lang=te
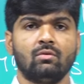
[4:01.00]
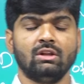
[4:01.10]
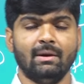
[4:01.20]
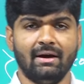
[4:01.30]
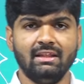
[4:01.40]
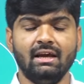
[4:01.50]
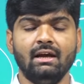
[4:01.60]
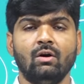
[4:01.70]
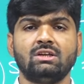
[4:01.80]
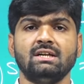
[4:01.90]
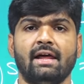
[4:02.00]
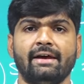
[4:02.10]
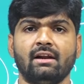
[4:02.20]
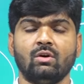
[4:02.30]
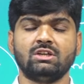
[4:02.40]
కొంతమంది వచ్చి నా
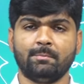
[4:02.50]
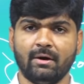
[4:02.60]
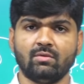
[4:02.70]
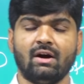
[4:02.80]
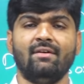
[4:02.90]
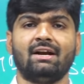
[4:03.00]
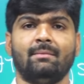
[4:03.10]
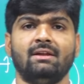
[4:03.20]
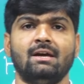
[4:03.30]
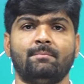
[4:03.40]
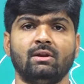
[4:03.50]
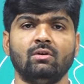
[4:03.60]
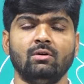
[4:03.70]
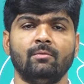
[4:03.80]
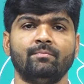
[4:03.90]
దగ్గరికి వచ్చి పెట్టుబడి పెట్టమని
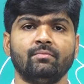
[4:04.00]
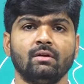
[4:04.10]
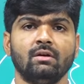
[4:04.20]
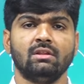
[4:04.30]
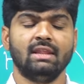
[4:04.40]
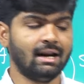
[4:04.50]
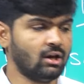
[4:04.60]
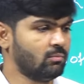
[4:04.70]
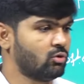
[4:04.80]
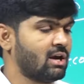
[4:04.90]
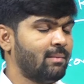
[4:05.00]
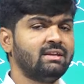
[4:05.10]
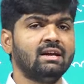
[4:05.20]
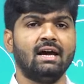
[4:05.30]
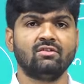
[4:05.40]
చెప్పిరు దాంట్లో
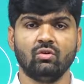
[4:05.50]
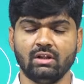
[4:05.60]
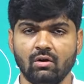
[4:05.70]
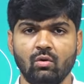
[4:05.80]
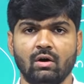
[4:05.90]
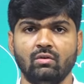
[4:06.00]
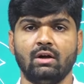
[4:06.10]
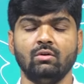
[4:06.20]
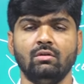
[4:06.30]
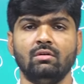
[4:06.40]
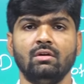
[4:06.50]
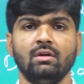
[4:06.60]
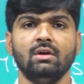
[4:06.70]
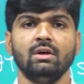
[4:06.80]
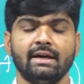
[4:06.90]
ముఖ్యమంత్రి గారు సోదరులు కూడా ఉన్నారు
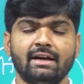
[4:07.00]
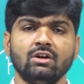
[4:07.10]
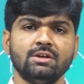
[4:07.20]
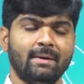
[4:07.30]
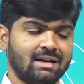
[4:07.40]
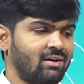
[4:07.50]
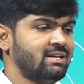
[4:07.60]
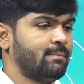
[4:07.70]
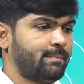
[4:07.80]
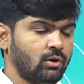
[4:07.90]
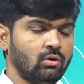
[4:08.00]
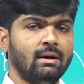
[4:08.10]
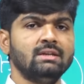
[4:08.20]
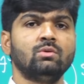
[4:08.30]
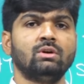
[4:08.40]
ఇట్లా వచ్చి పెట్టమని చెప్పిరు
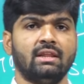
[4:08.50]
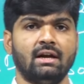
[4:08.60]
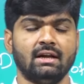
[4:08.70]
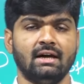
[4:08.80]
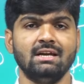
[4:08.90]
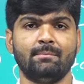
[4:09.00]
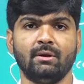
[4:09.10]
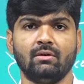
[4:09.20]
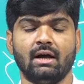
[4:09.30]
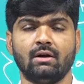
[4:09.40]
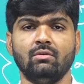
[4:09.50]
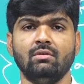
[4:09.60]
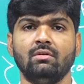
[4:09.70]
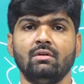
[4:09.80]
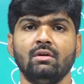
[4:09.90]
మంచిగుంటుందంట అని చెప్పిరు నాకు
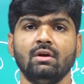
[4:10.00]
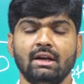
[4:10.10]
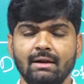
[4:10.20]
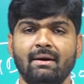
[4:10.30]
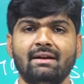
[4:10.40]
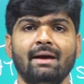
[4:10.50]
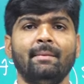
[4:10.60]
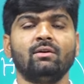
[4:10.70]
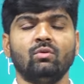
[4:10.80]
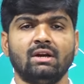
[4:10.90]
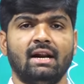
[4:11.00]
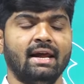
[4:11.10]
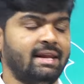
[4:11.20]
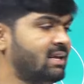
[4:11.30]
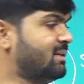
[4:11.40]
నేను పెడదాం
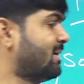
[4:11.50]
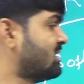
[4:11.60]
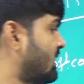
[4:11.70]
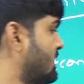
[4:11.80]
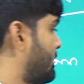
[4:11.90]
అనుకుంటున్నా ఏంది పరిస్థితి అని